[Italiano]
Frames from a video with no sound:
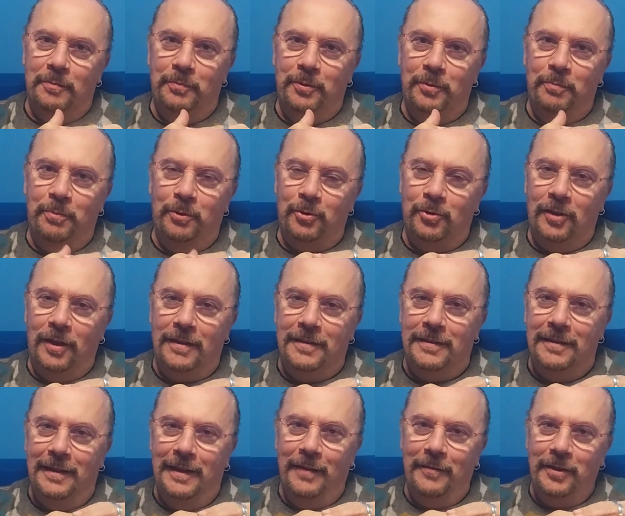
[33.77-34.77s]
più
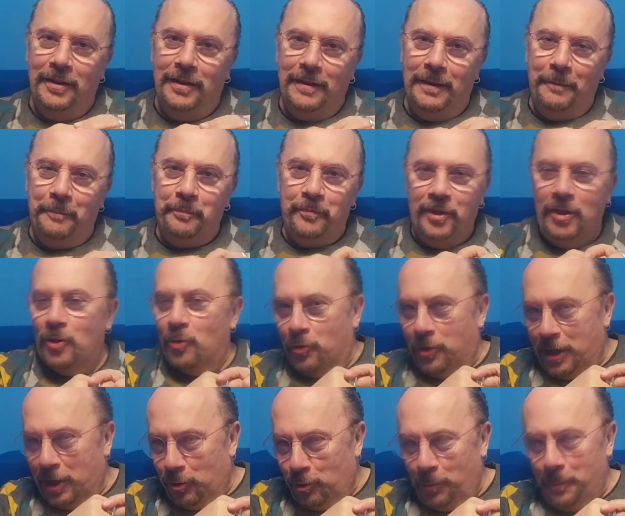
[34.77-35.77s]
importanti della vita, io
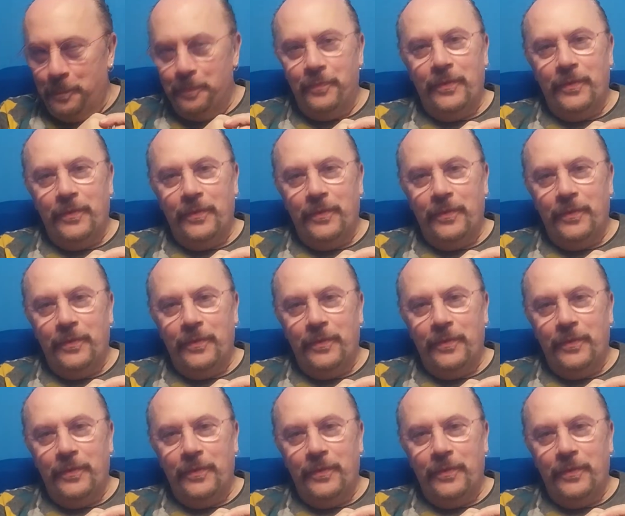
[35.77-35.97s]
credo.